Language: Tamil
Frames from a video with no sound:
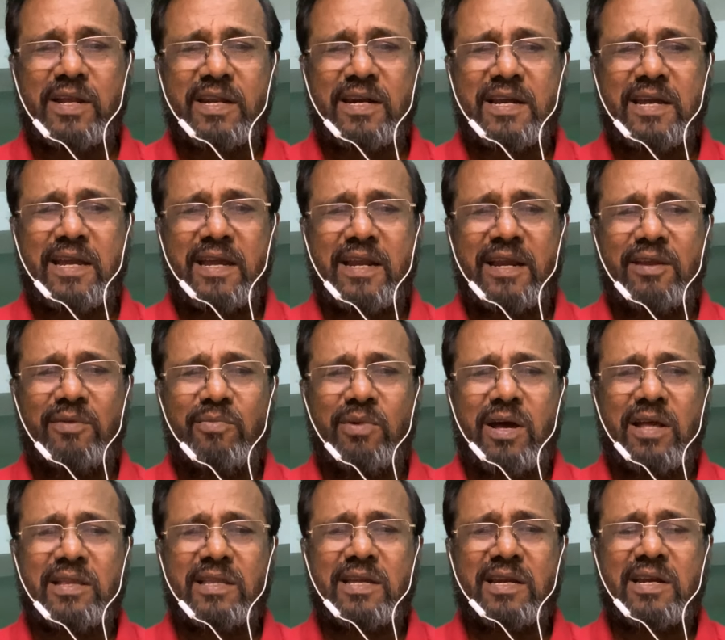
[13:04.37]
மணற்கேணி
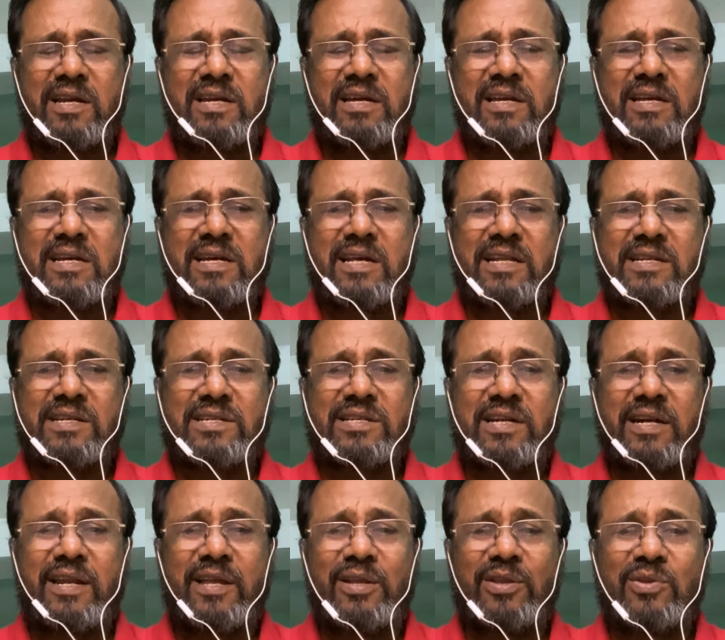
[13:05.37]
மாந்தருக்கு
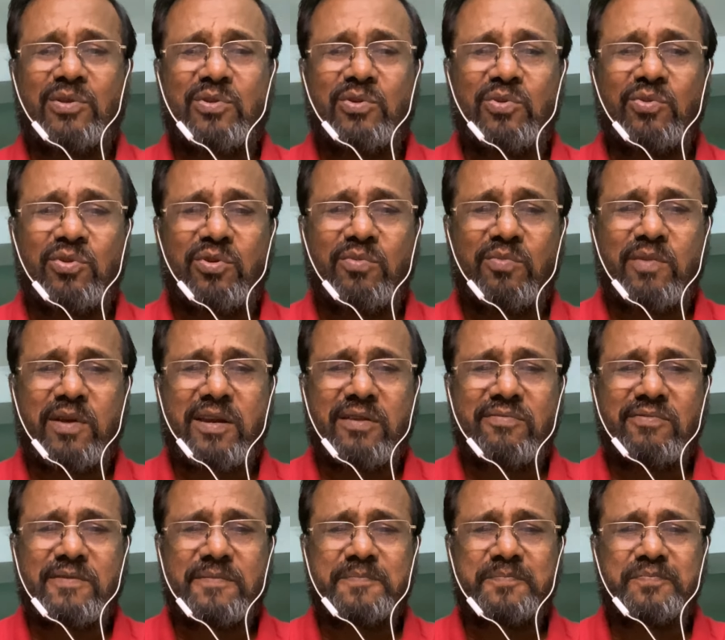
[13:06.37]
கற்றனை தூறும்
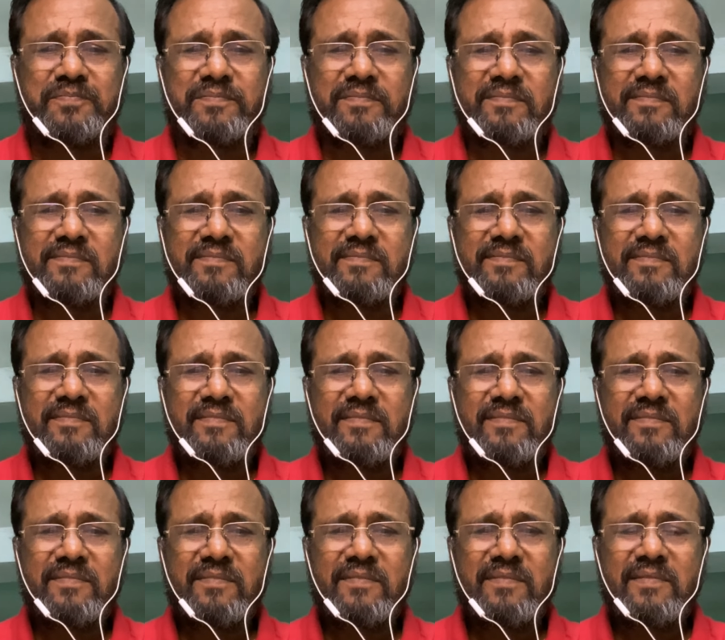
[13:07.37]
அறிவு
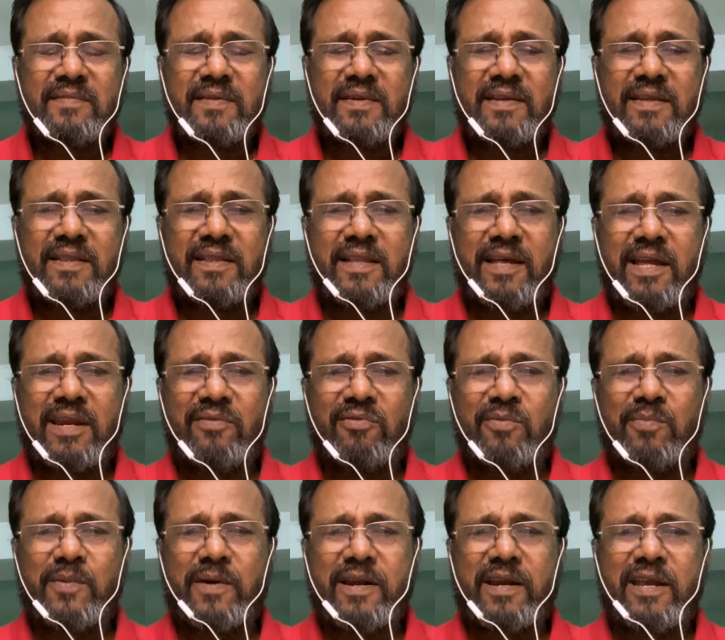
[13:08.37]
இந்த
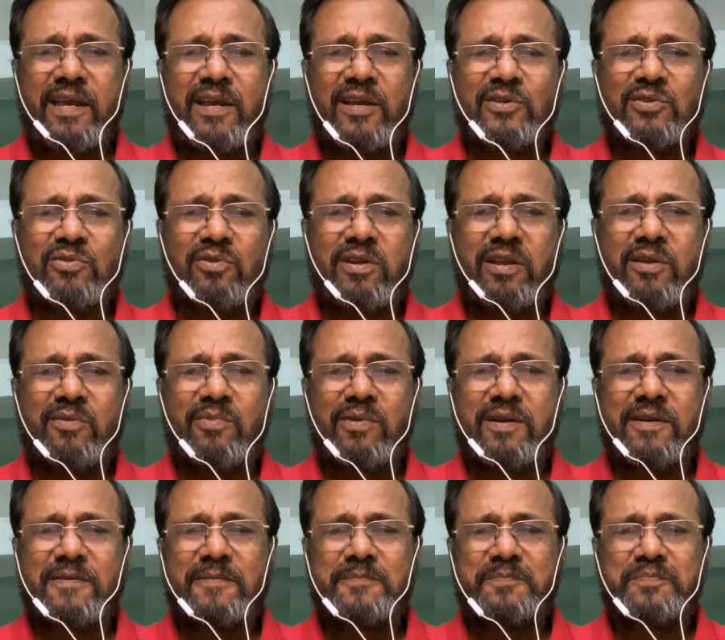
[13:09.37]
அறிவை பாருங்கள் எங்கே சொல்கிறார்
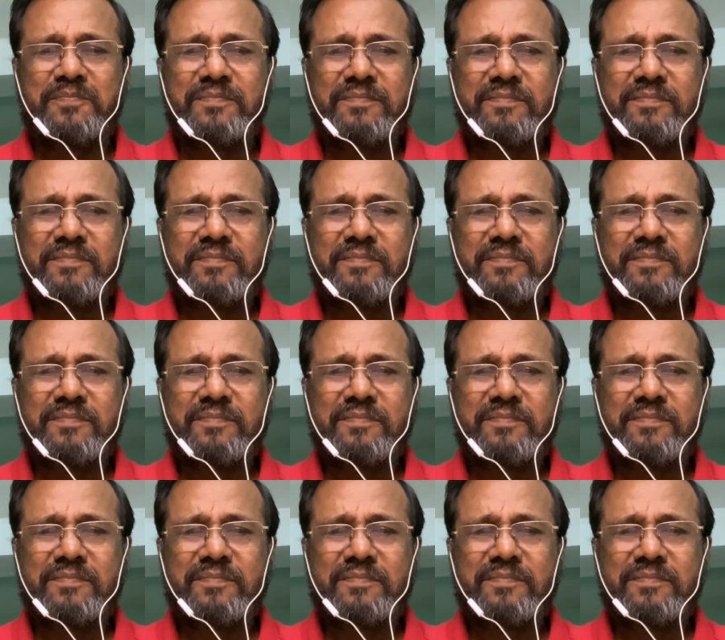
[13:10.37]
பாருங்கள்